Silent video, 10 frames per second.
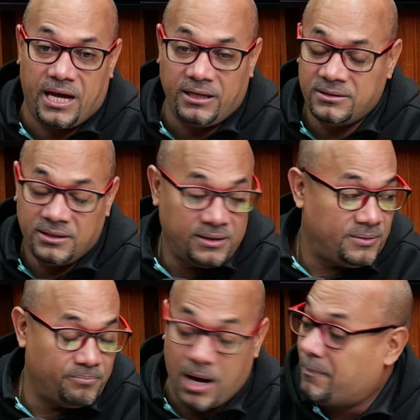porque
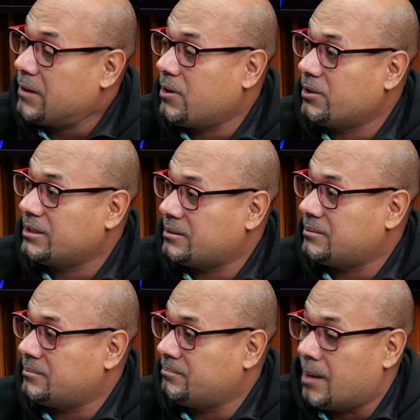va, para, el juego de, Las
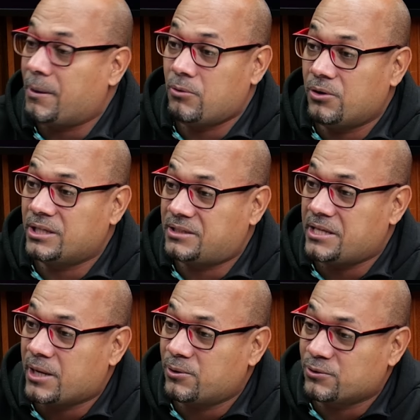Vegas. va para el juego de
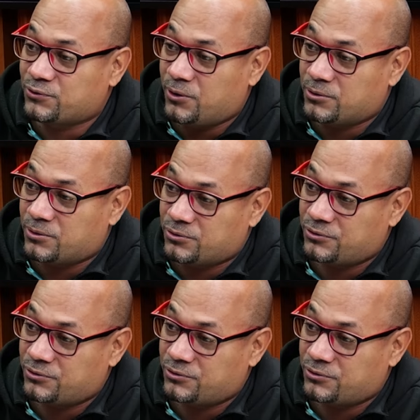estrella con nosotros.